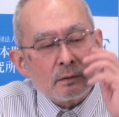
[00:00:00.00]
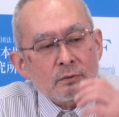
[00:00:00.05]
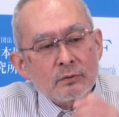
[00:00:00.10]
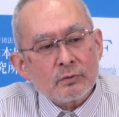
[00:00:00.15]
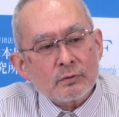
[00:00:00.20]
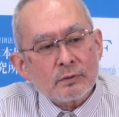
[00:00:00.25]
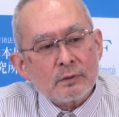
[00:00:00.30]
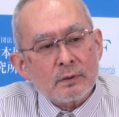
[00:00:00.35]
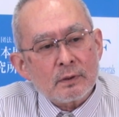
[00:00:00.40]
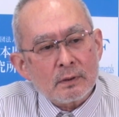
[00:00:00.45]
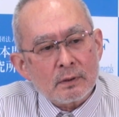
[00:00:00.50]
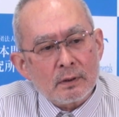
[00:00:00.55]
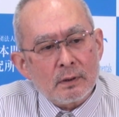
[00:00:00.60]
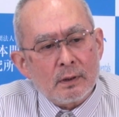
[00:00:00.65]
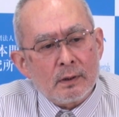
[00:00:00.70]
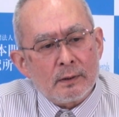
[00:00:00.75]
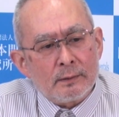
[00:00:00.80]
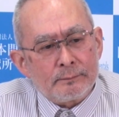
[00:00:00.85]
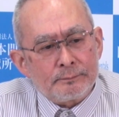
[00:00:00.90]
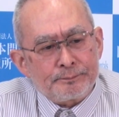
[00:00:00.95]
えー、そうした
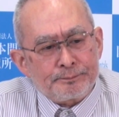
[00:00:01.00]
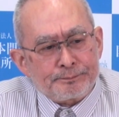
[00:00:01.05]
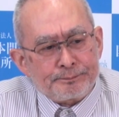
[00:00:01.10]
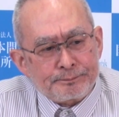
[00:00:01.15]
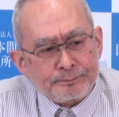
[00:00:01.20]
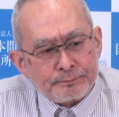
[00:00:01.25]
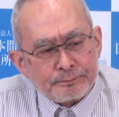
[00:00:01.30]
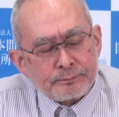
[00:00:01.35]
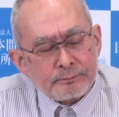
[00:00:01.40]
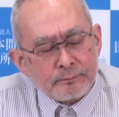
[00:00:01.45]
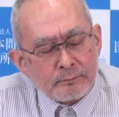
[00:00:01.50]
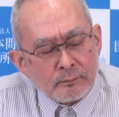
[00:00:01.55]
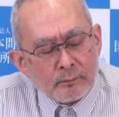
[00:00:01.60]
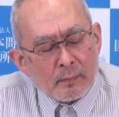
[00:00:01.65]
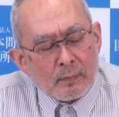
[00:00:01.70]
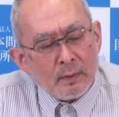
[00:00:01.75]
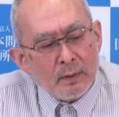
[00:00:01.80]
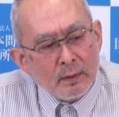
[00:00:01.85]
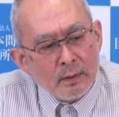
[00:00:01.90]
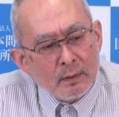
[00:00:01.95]
中
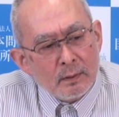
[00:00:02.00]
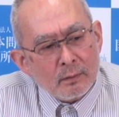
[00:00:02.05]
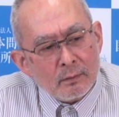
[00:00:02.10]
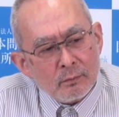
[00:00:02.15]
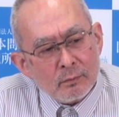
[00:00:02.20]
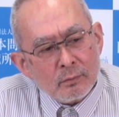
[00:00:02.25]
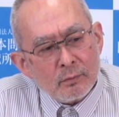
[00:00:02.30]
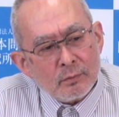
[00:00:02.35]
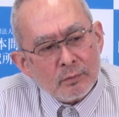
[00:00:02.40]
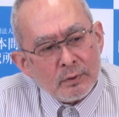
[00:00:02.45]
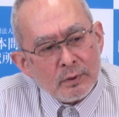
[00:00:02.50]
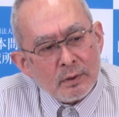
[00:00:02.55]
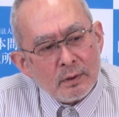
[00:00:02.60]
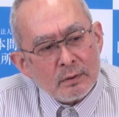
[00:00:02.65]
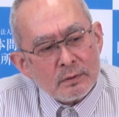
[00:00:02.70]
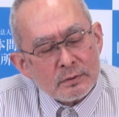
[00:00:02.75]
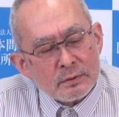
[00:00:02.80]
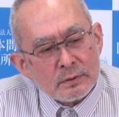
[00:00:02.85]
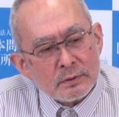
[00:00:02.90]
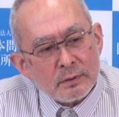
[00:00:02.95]
この
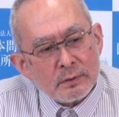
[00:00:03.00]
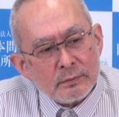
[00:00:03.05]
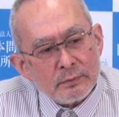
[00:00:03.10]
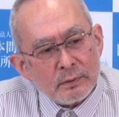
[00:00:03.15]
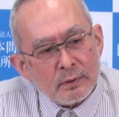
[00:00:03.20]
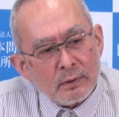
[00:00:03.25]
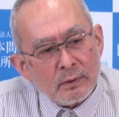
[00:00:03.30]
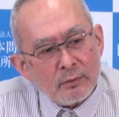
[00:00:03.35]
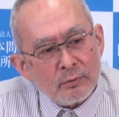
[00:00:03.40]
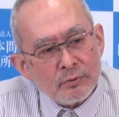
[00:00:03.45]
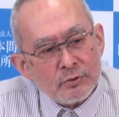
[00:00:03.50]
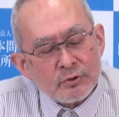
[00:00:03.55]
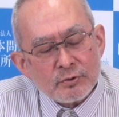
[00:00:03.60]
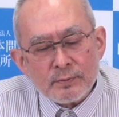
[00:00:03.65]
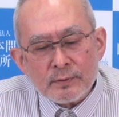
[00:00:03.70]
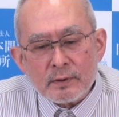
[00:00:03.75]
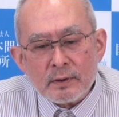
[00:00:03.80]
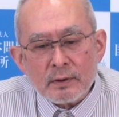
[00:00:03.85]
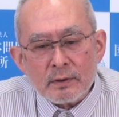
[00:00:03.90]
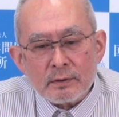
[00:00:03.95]
イラン政府が追い
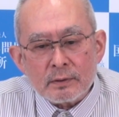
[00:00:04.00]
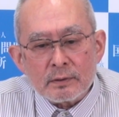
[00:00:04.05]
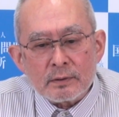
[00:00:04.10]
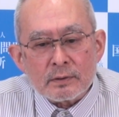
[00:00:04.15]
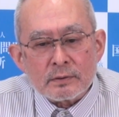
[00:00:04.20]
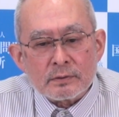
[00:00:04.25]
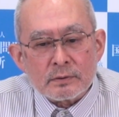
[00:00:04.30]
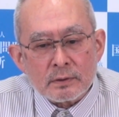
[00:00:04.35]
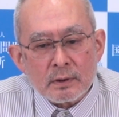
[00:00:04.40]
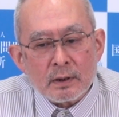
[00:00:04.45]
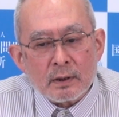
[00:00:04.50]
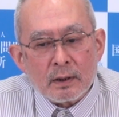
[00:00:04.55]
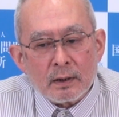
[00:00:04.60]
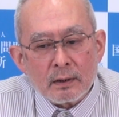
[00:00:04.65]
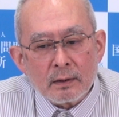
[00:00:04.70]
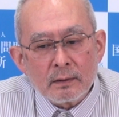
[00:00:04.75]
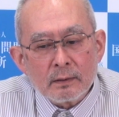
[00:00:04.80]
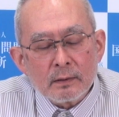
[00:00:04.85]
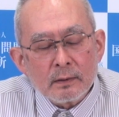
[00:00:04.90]
詰められてですね、